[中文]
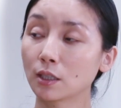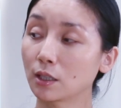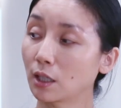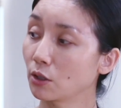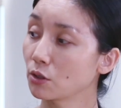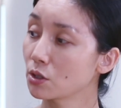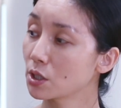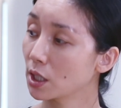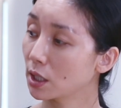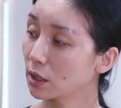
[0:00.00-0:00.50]

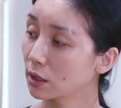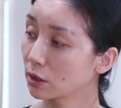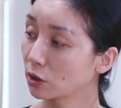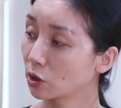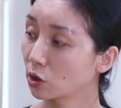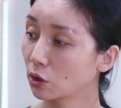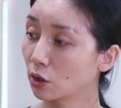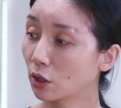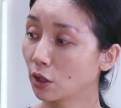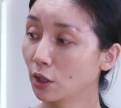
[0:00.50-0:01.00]
然后这个
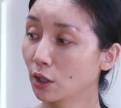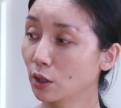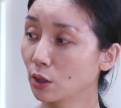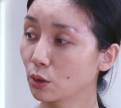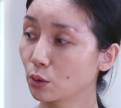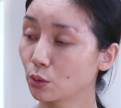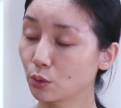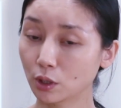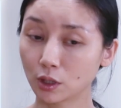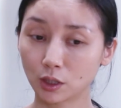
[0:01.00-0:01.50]
是
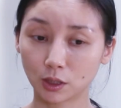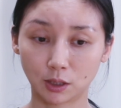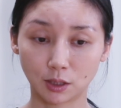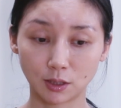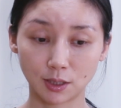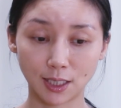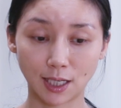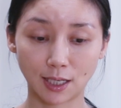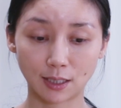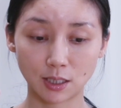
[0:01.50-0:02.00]
我可
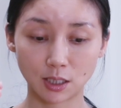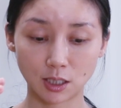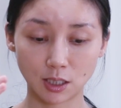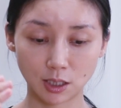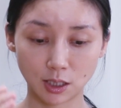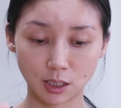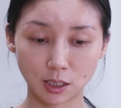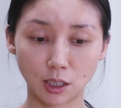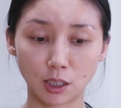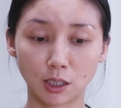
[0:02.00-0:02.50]
能在
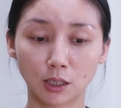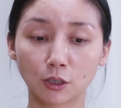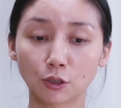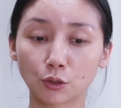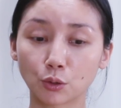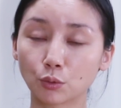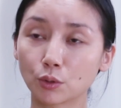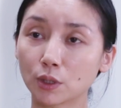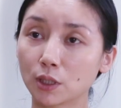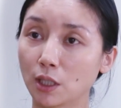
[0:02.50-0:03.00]
这一个
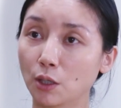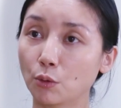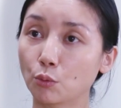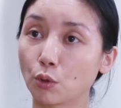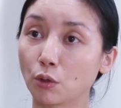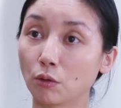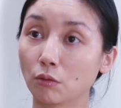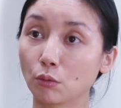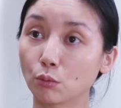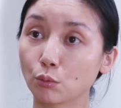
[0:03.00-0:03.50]
空间，
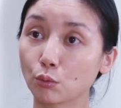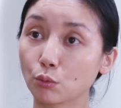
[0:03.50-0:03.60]
我、